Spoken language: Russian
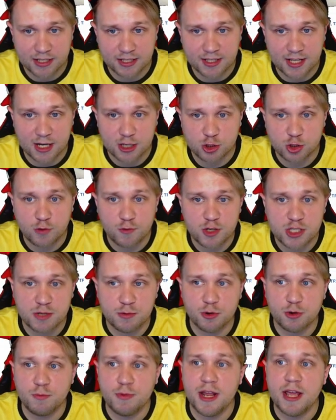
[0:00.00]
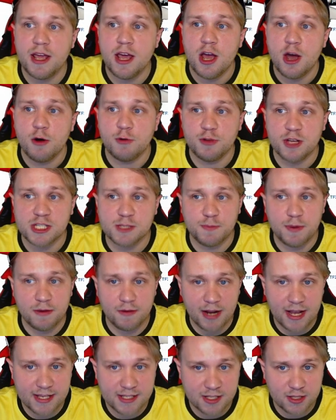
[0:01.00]
Итак, 108 рублей у нас
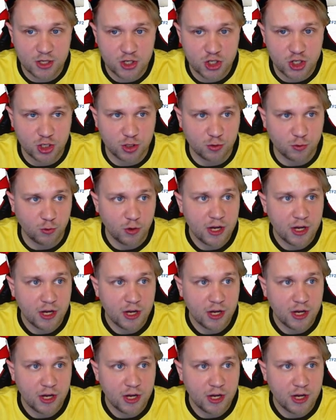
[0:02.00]
появляется на счету.